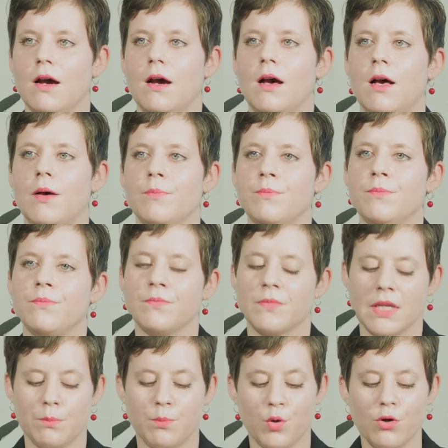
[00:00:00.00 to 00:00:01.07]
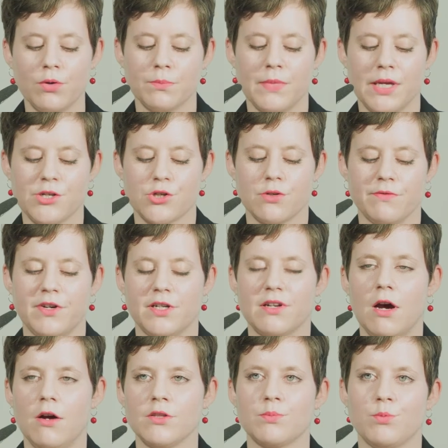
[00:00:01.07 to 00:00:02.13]
Ähm, Brückenmenschen und
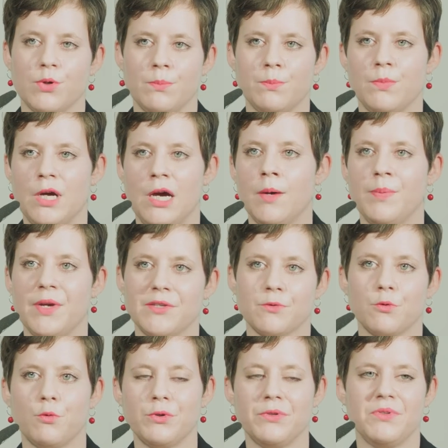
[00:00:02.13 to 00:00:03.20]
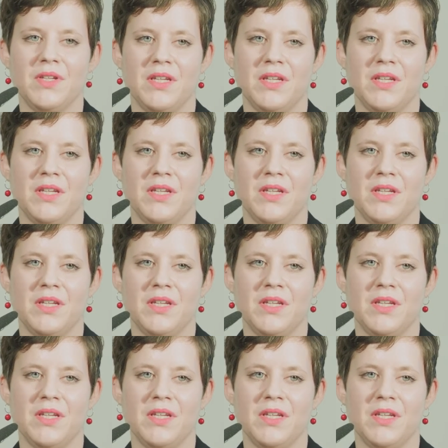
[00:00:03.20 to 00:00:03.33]
Vertrauenspersonen,